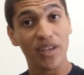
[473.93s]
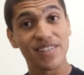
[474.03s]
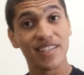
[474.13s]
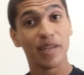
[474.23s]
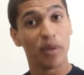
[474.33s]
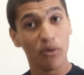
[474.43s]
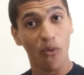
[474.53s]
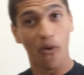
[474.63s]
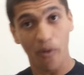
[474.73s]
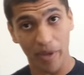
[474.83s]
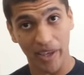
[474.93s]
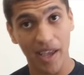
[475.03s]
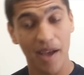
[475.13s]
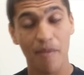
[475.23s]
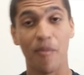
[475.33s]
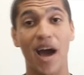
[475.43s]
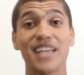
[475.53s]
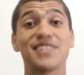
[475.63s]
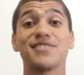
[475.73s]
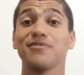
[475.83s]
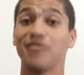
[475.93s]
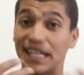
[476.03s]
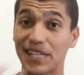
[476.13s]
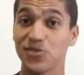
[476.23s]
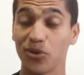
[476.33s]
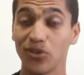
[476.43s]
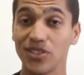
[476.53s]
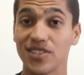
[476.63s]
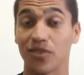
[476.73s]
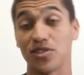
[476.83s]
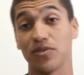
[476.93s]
conhecida pelo homem mas vai da sua condição.